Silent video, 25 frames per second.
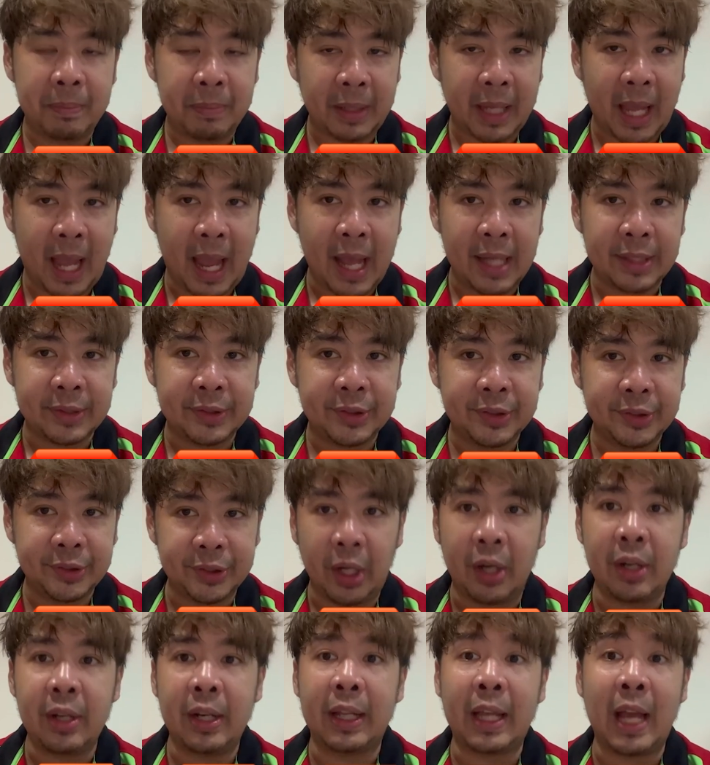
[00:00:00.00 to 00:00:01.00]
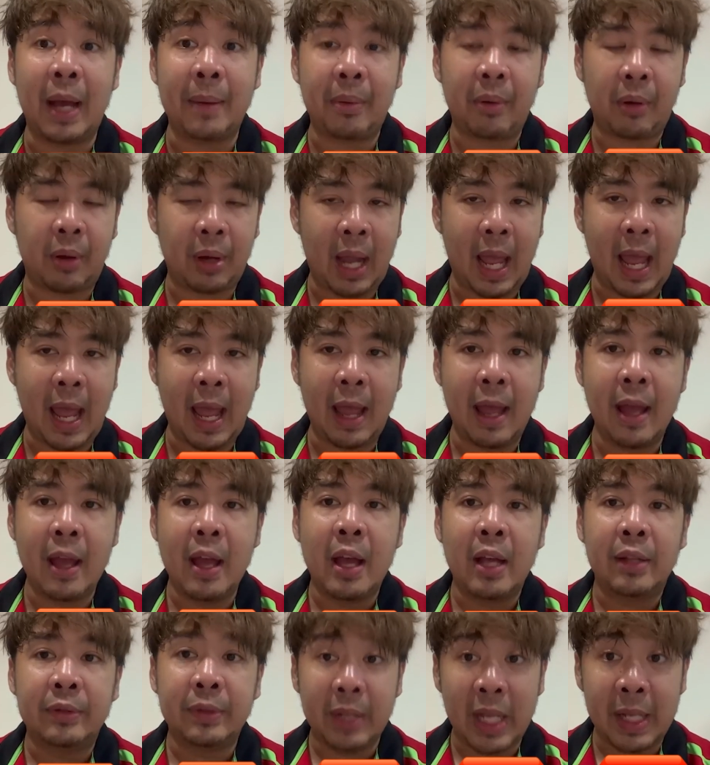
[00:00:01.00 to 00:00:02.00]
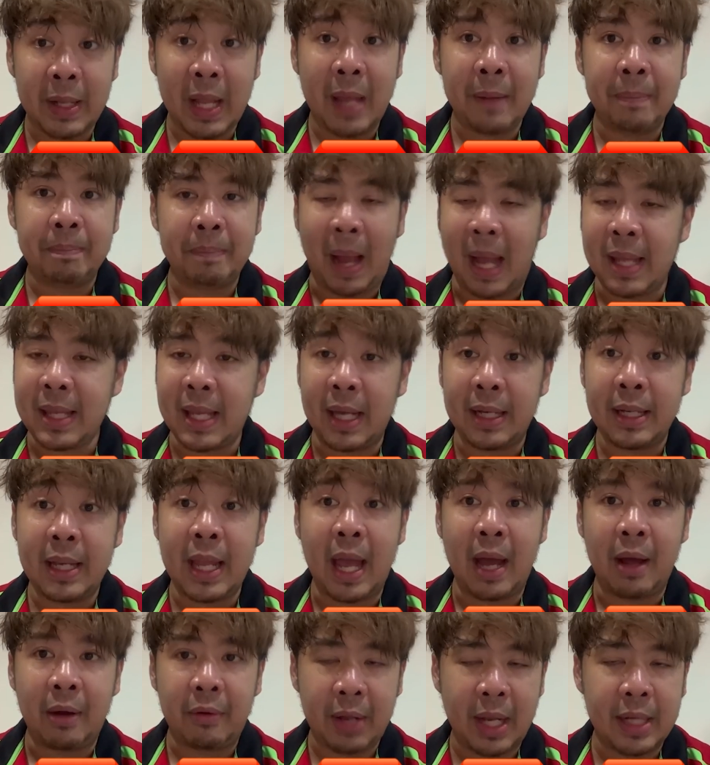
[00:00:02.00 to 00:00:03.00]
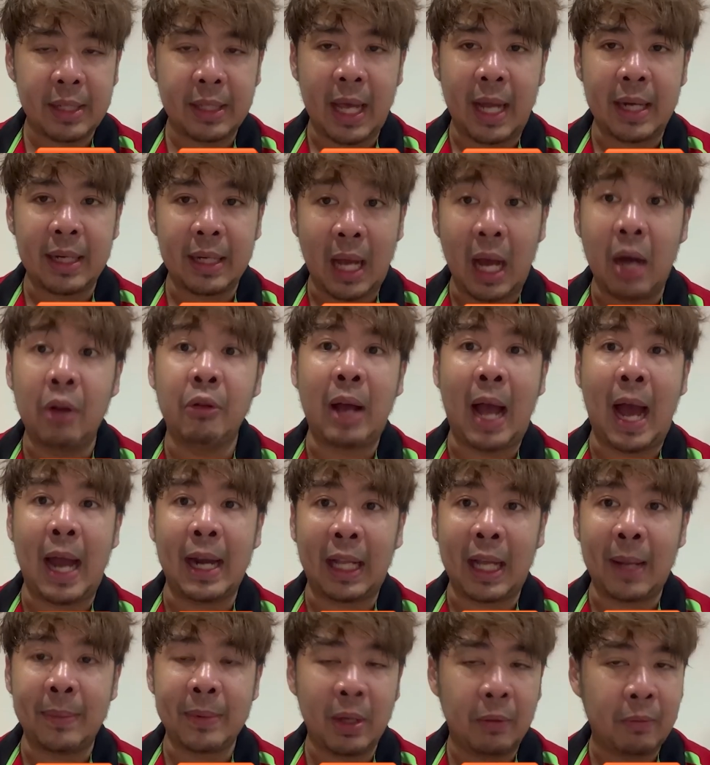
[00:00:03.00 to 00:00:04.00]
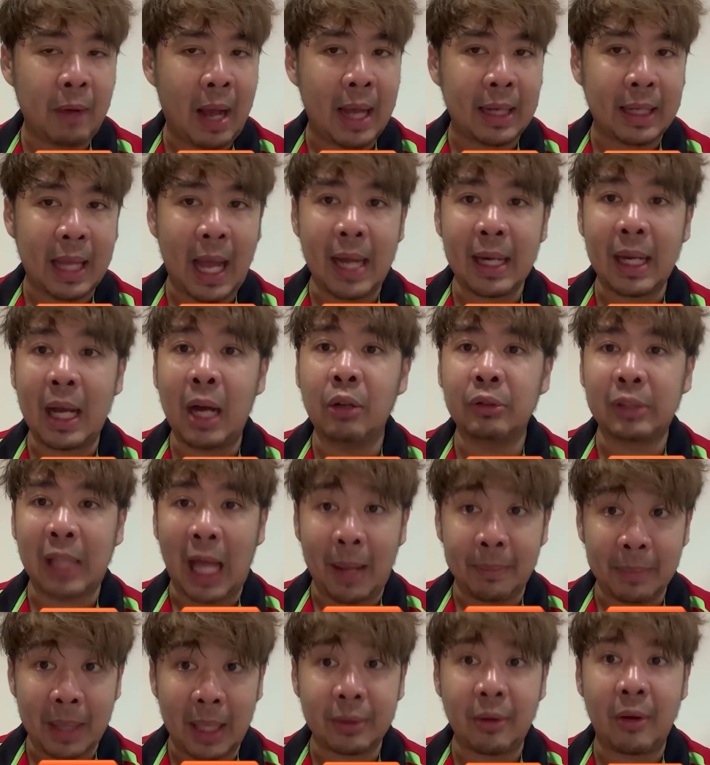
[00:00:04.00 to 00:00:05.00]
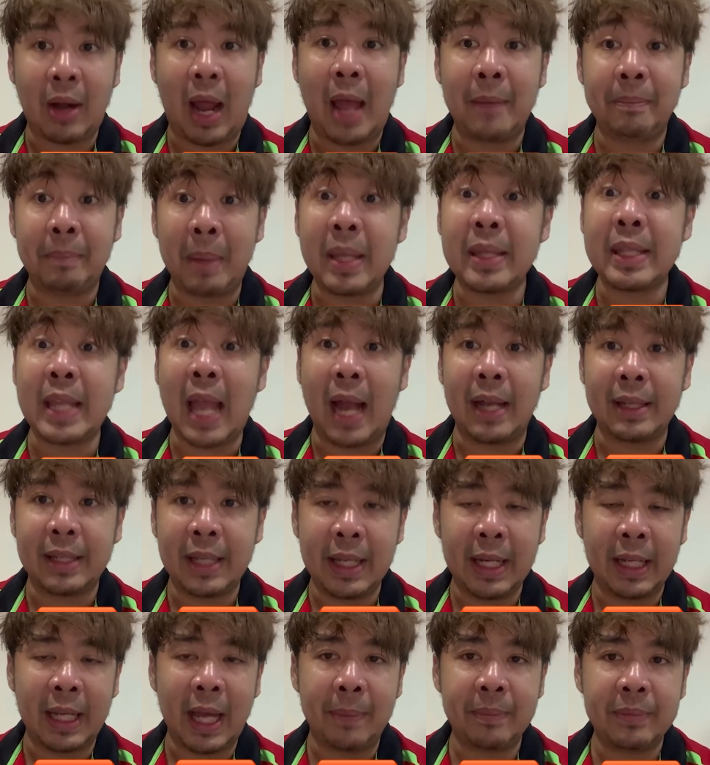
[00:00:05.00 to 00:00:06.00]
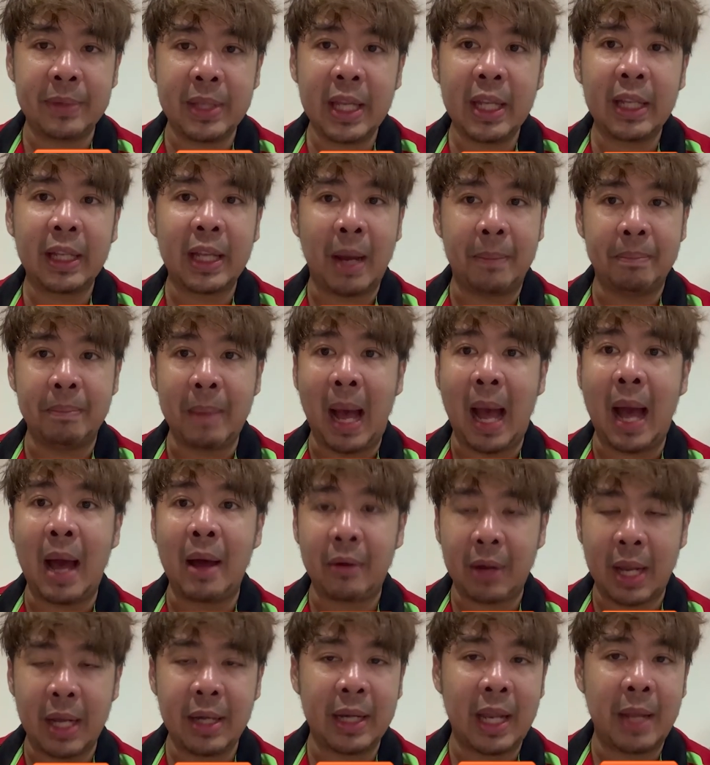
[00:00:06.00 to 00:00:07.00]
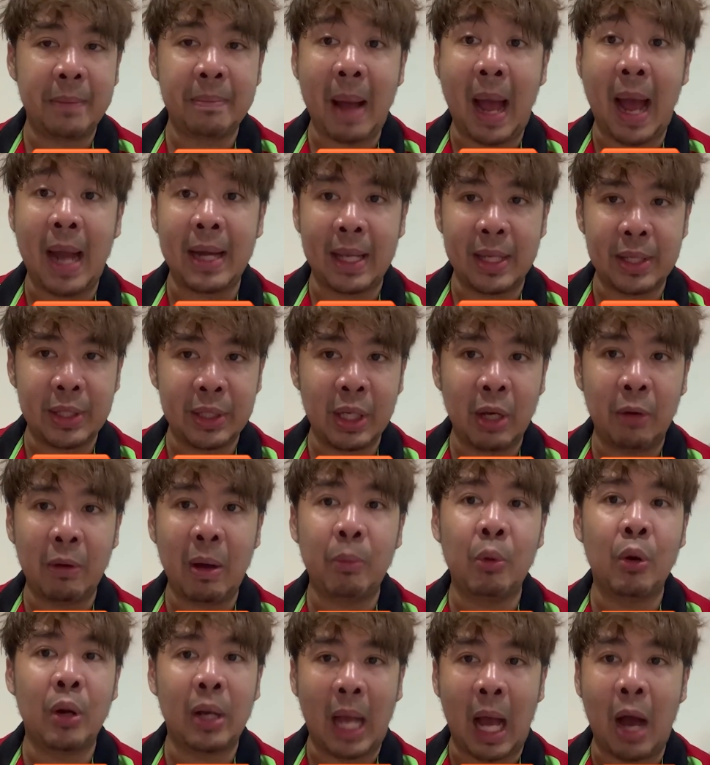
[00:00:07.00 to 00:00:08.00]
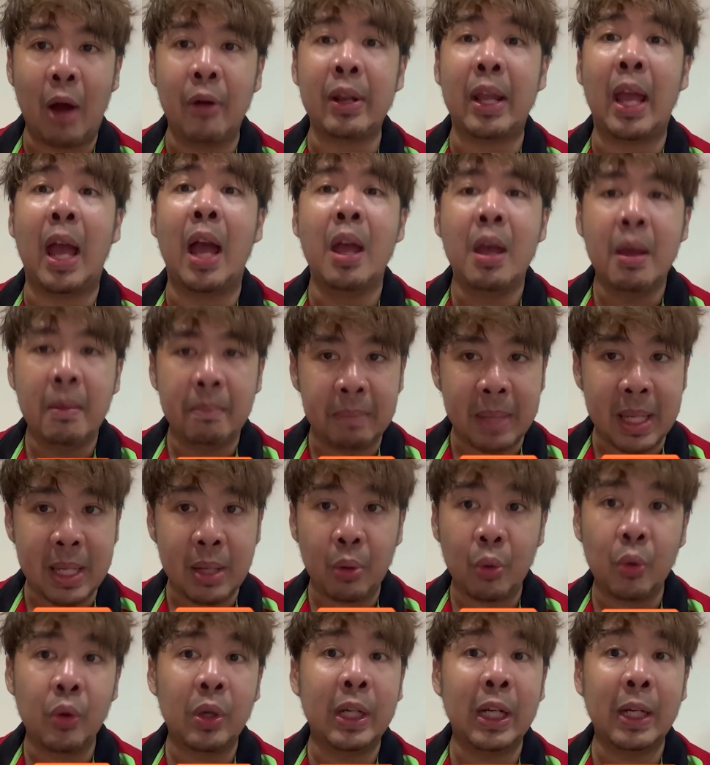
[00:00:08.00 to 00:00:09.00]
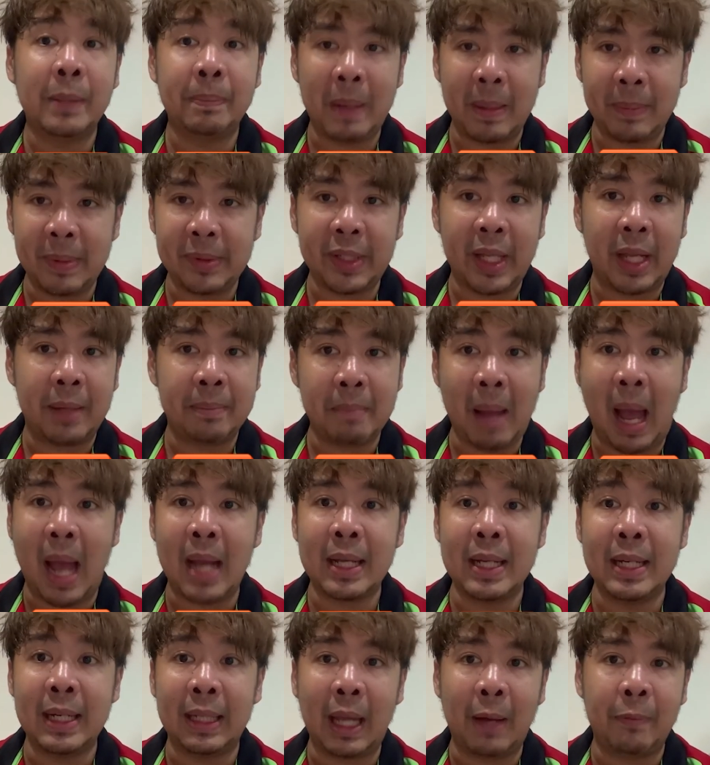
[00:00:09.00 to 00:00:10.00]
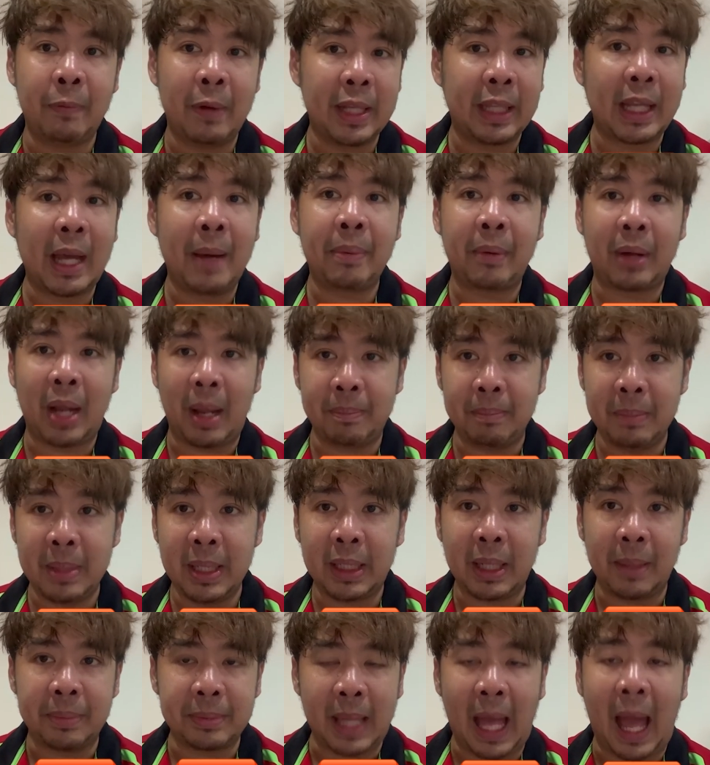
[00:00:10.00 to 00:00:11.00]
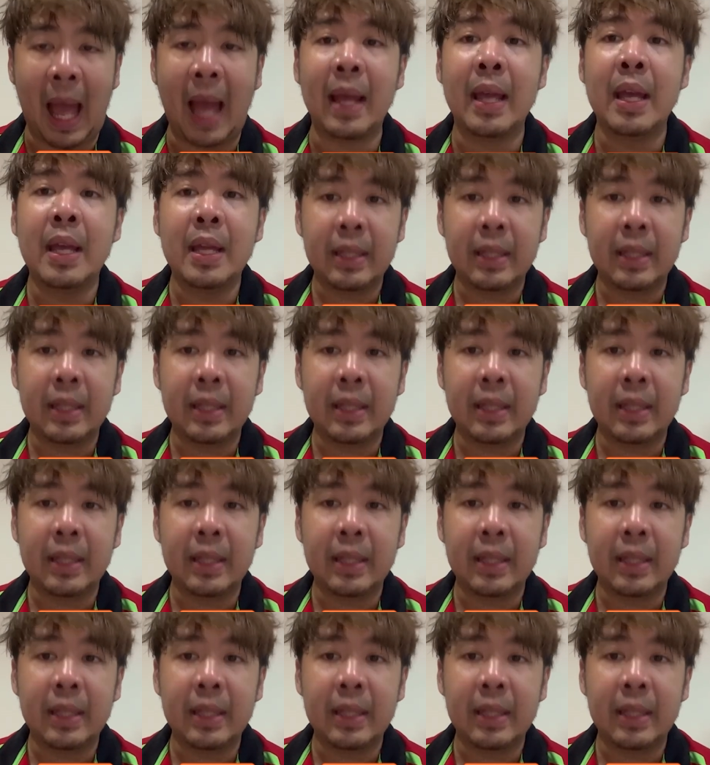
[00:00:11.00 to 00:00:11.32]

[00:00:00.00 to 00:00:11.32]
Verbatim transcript: แกซอนนะครับและดูเทปาเยตเนี่ยเล่นกันเข้าขานะครับจังหวะการเข้าทำอันตรายเป็นอย่างยิ่งนะครับยิ่งกลับมาเล่นในบ้านเนี่ยเชื่อว่าพวกเขาเนี่ยมีรูกคืนเป็นพิเศษมากขึ้นนะครับวันนี้ครับรับมือกับทาง